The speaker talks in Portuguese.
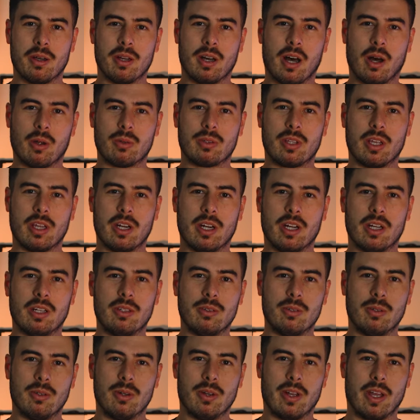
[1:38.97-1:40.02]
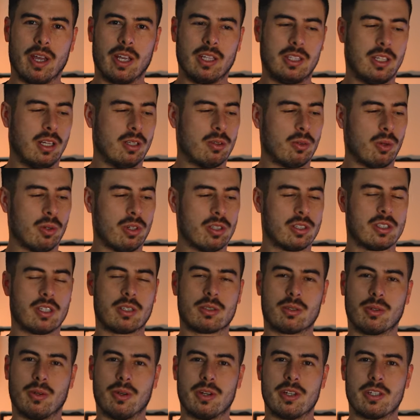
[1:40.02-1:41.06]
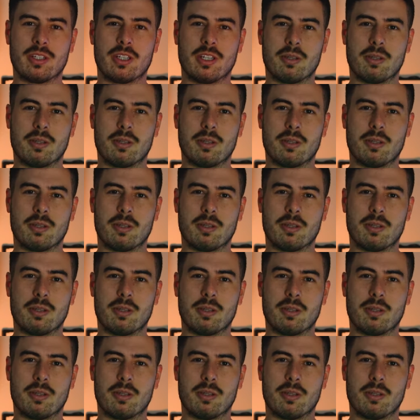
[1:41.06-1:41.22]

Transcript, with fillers: alterando entre todas as cores